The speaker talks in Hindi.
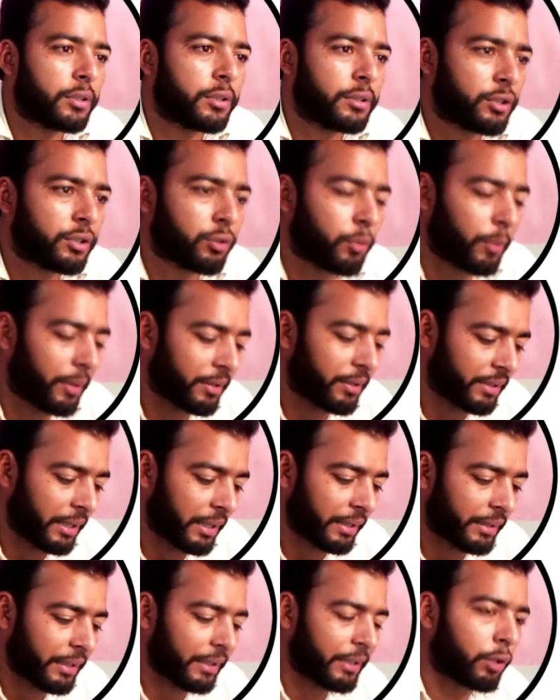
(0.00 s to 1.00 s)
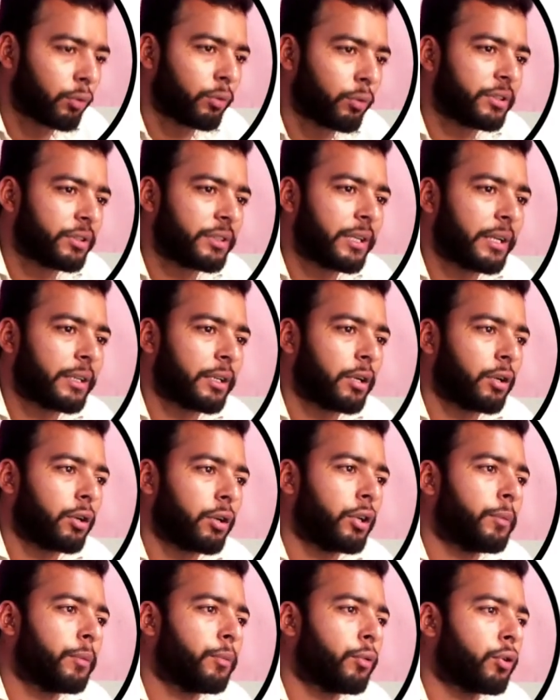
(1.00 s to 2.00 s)
इसको मैंने सेलेक्ट कर दिया कोई सिलेक्ट
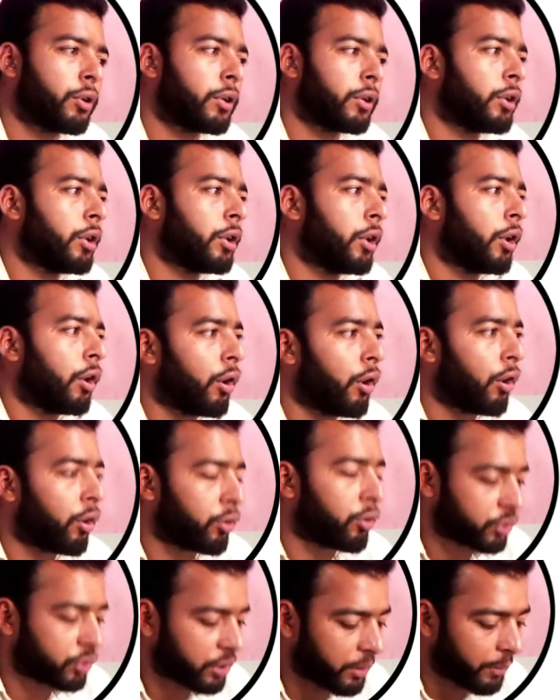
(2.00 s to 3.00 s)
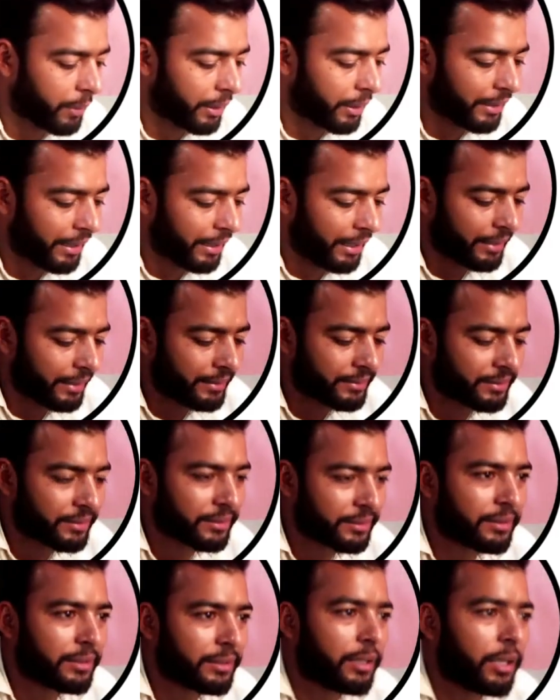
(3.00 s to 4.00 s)
इनपुट और उसके बाद एक्स
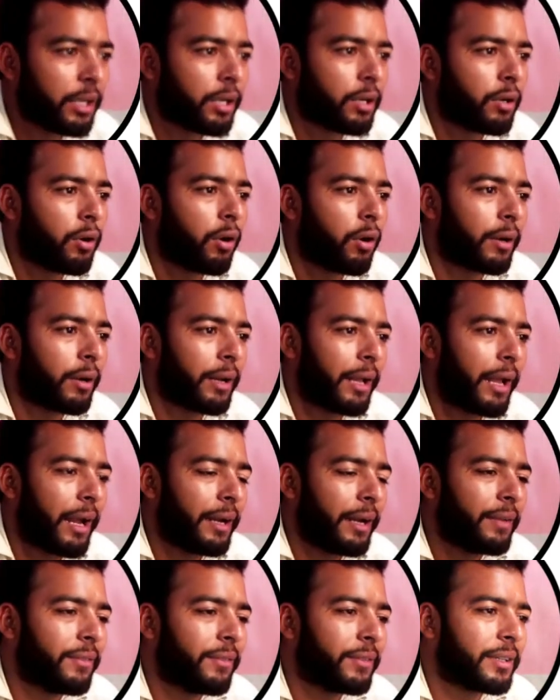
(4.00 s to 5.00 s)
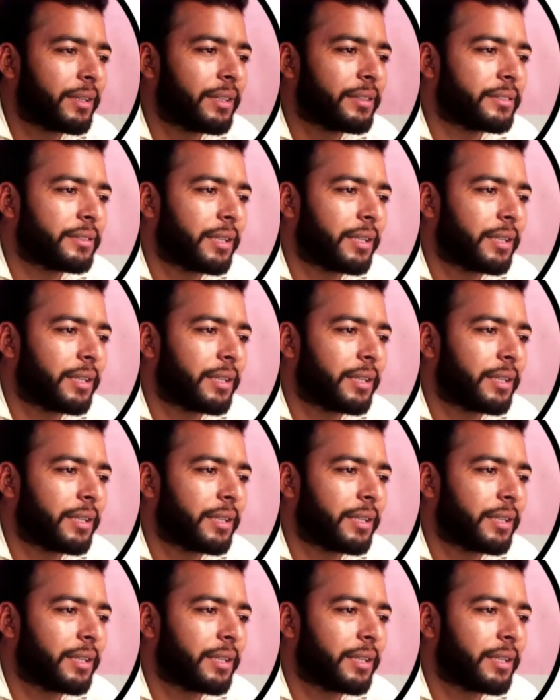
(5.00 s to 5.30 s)
डॉट एड इवेंट